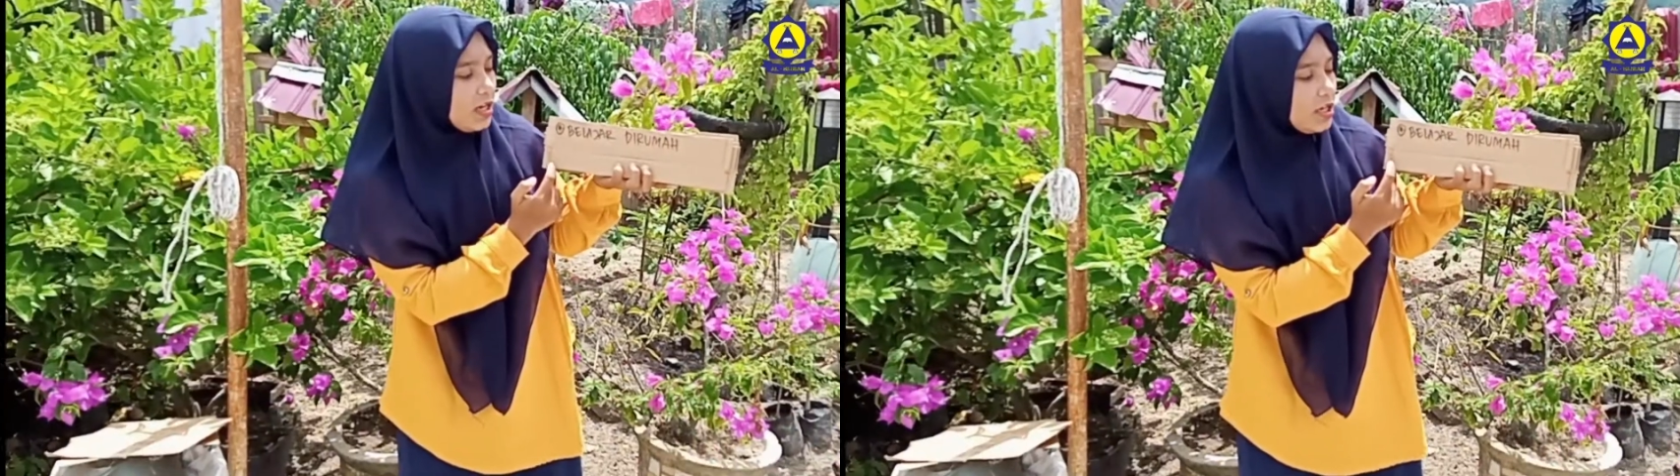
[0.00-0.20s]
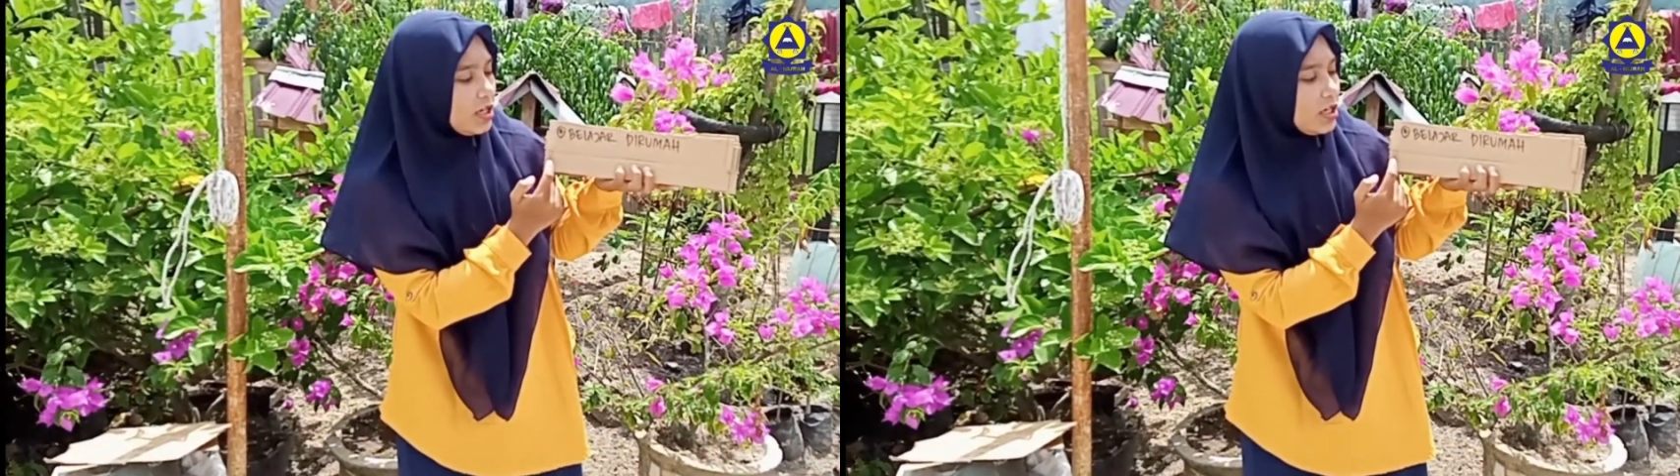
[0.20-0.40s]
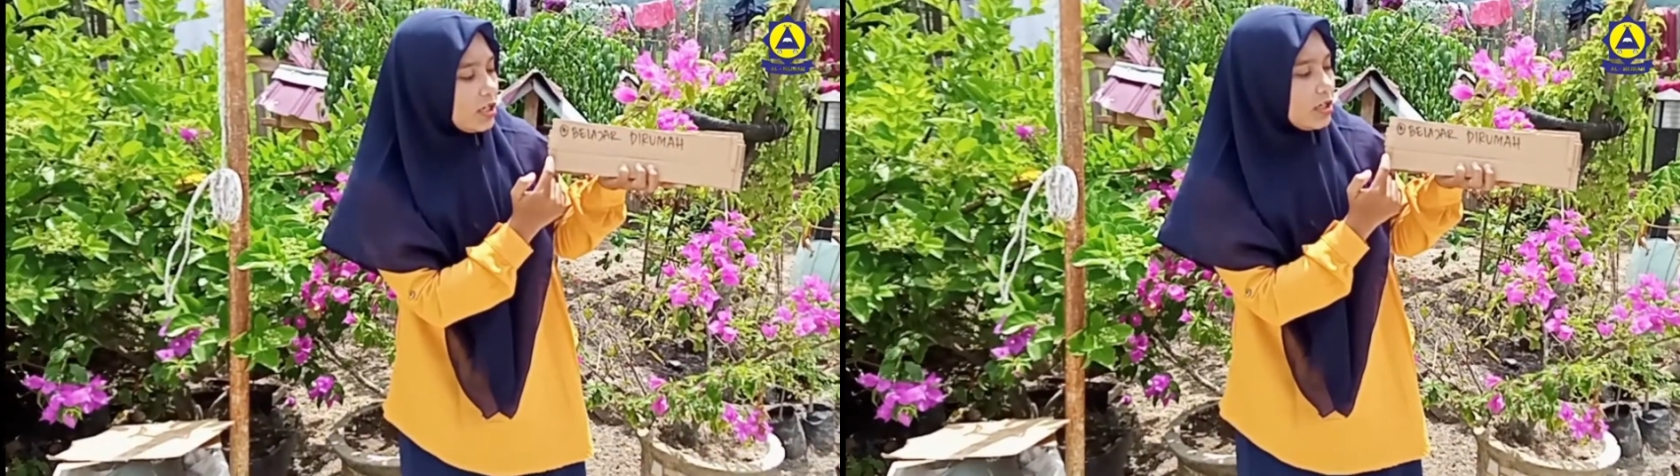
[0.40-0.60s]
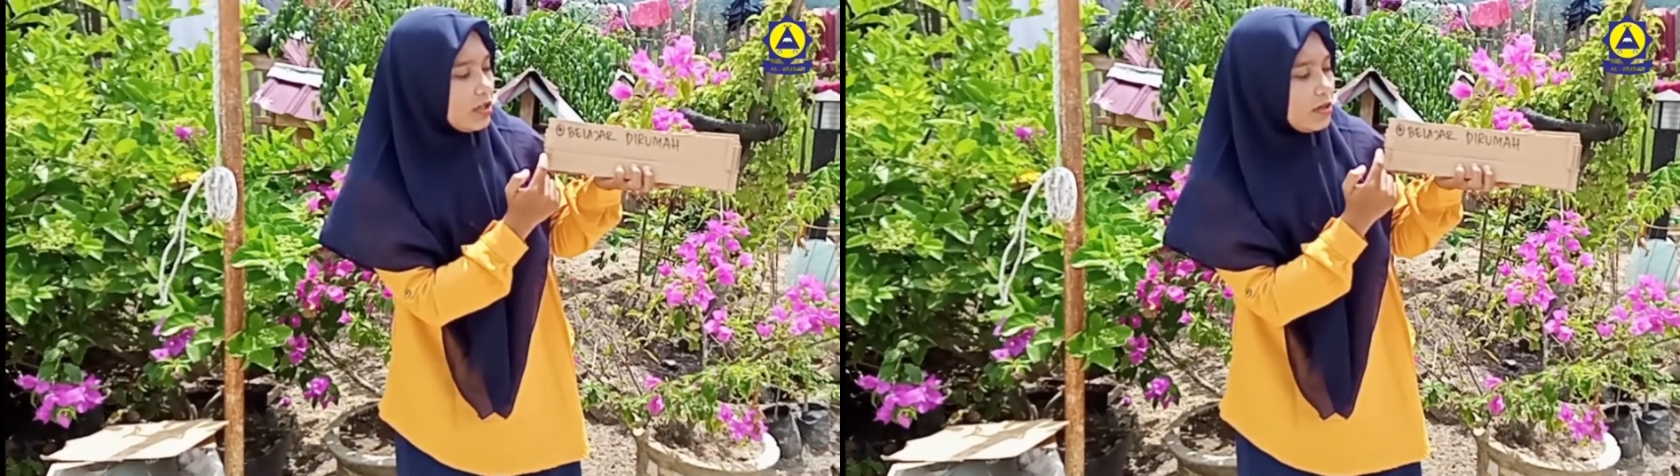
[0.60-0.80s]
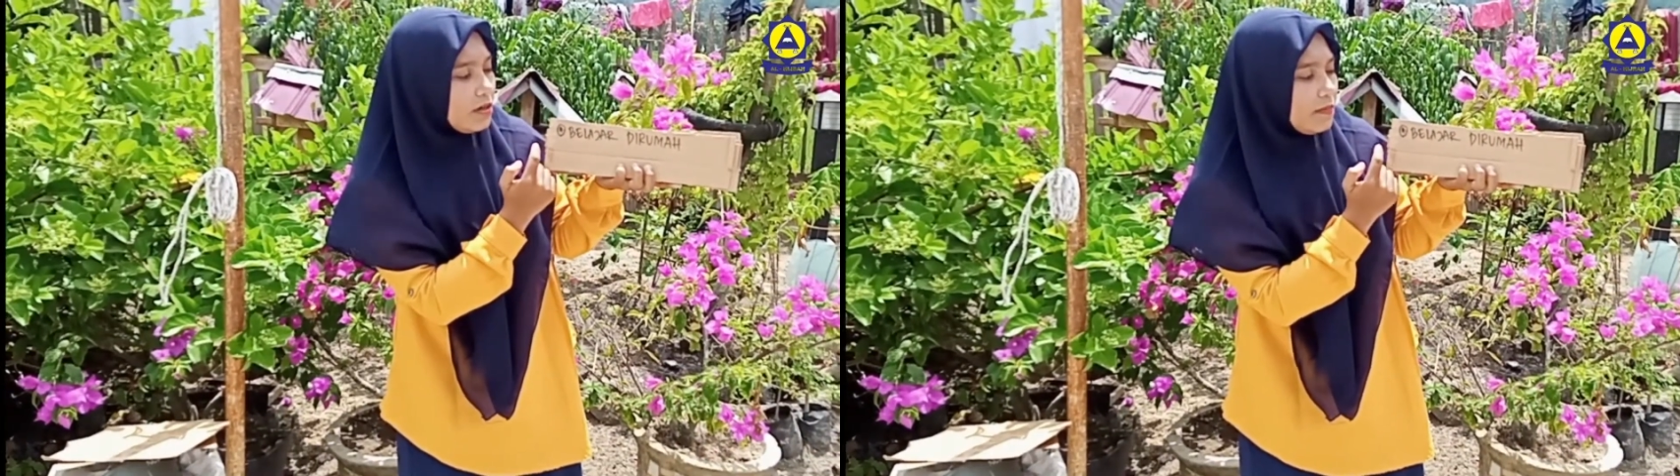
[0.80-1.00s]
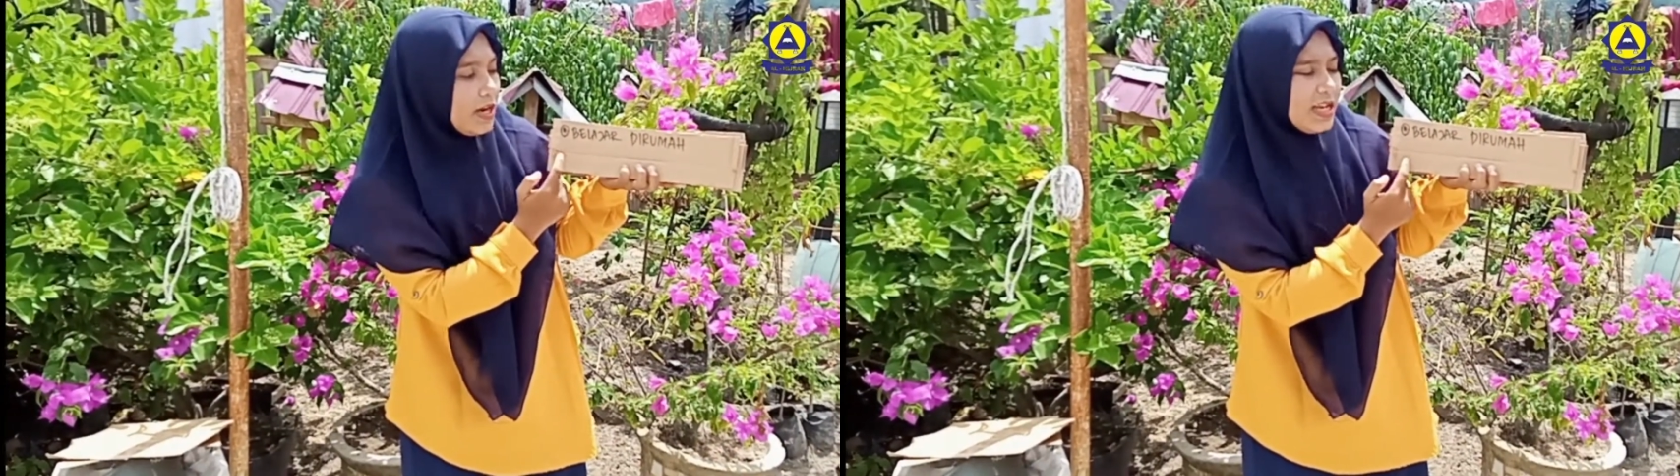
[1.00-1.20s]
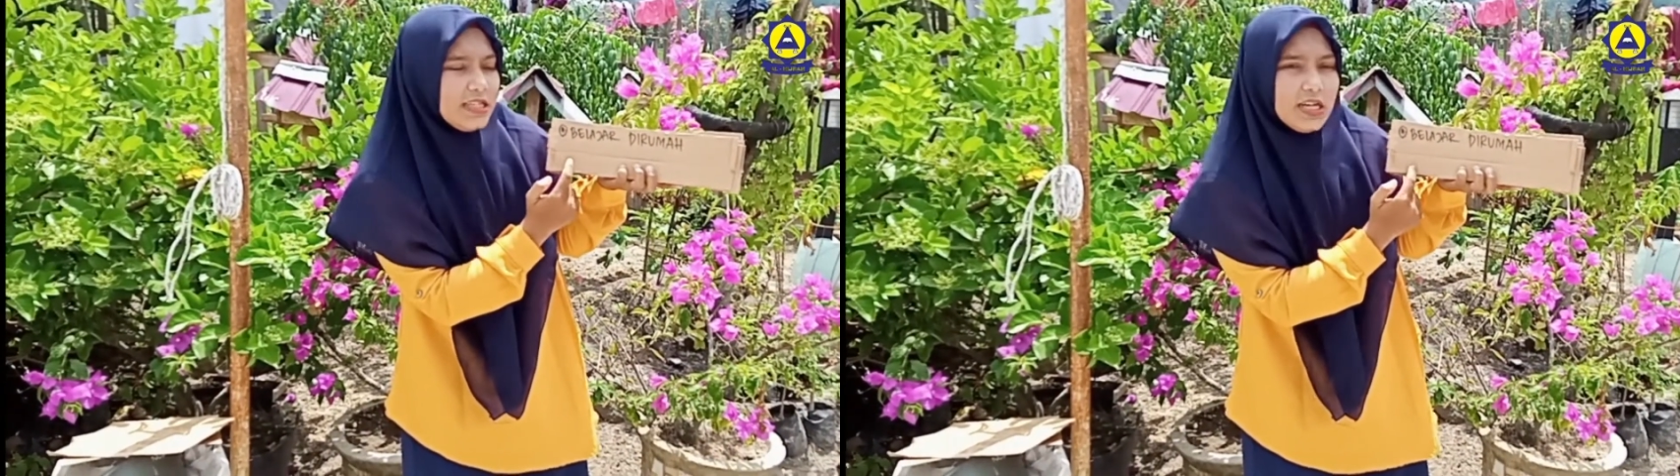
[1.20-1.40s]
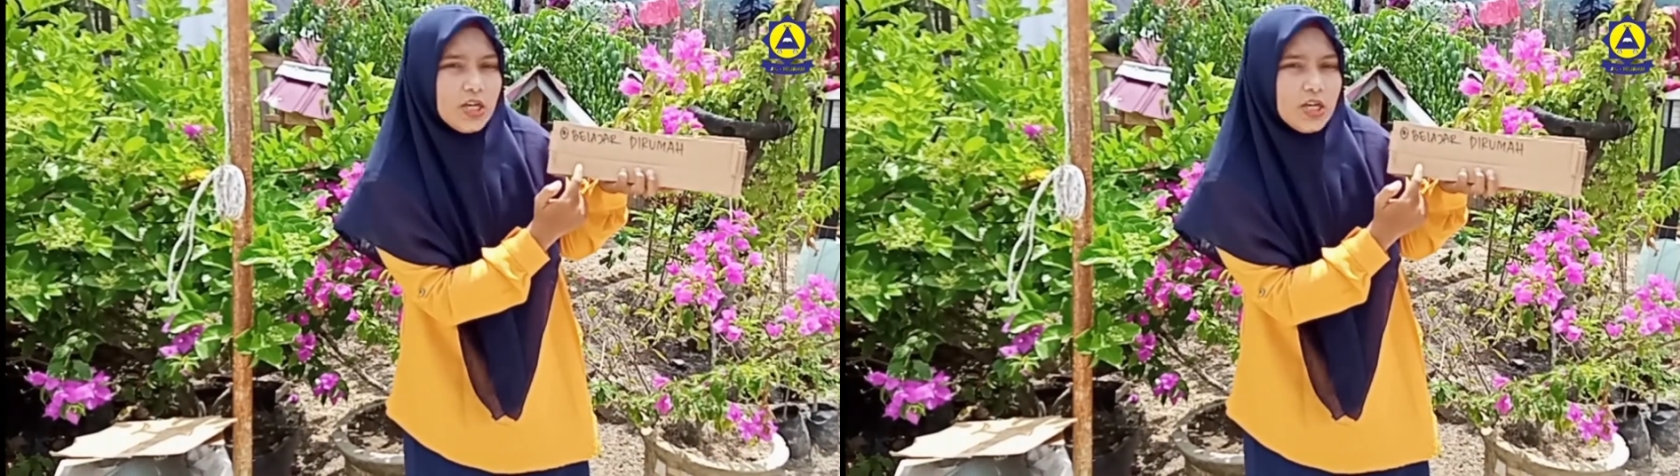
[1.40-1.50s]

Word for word: e, belajar